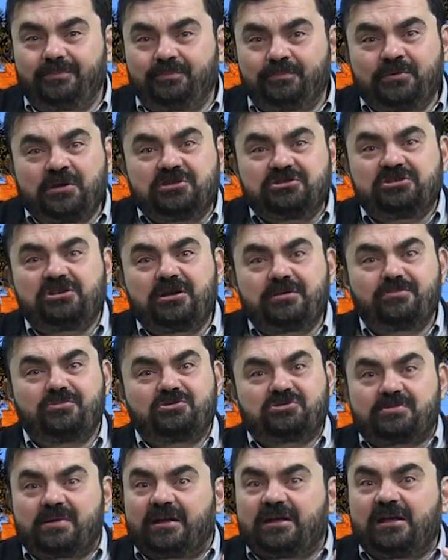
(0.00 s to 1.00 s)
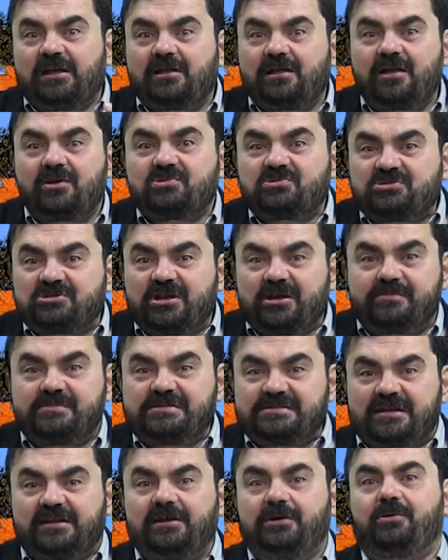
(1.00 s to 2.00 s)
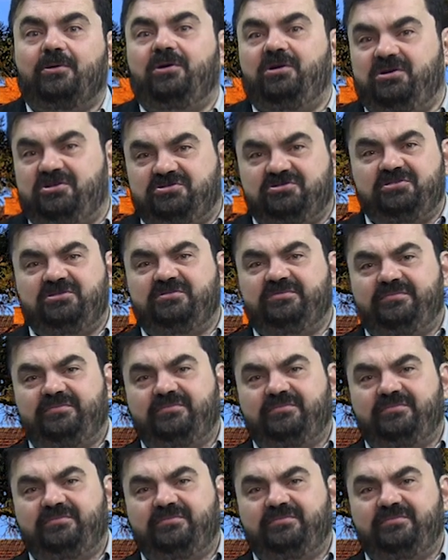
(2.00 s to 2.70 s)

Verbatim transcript: pedimos para que Deus tenha misericórdia.